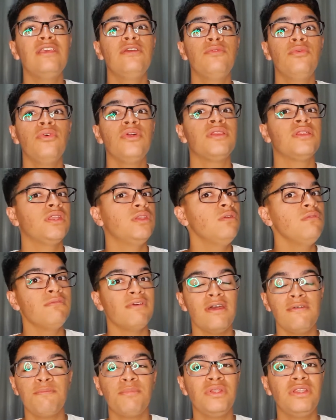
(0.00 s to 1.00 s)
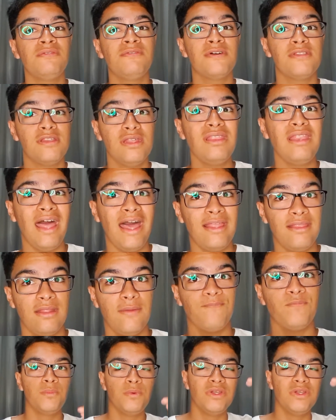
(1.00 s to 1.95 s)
e você não vai poder fazer nada.